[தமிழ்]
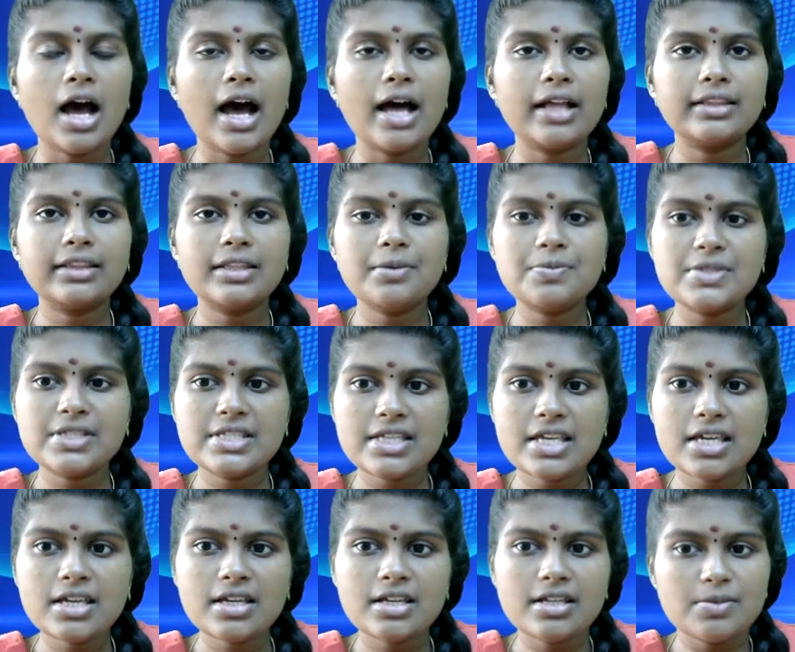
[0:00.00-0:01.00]
ஹதீப்
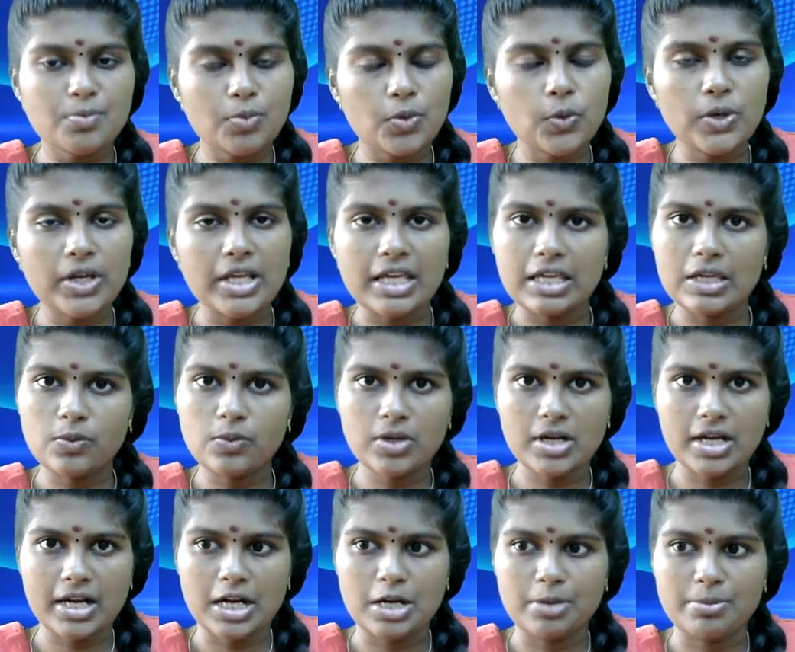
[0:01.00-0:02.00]
சிங் பூரி
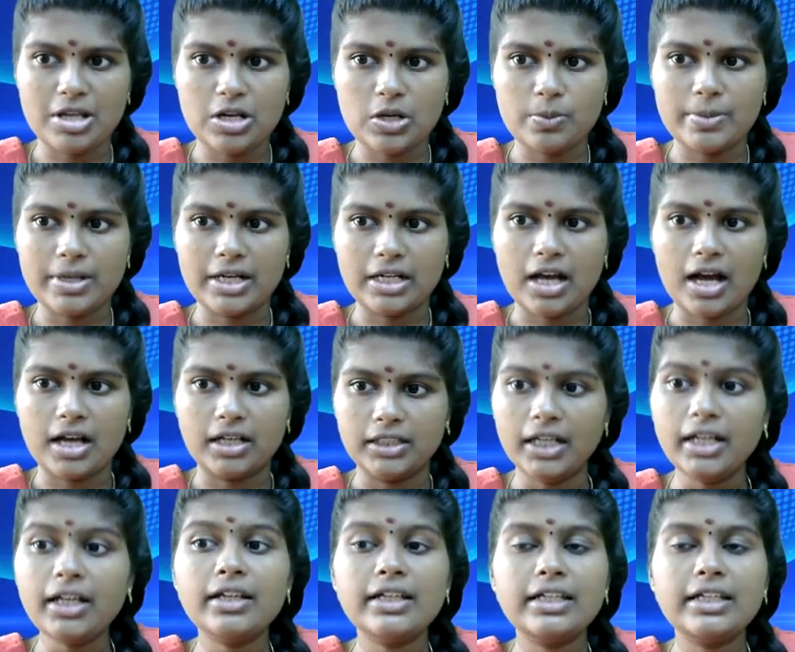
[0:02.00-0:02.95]
இவங்க ரெண்டு பேரும் இருக்காங்க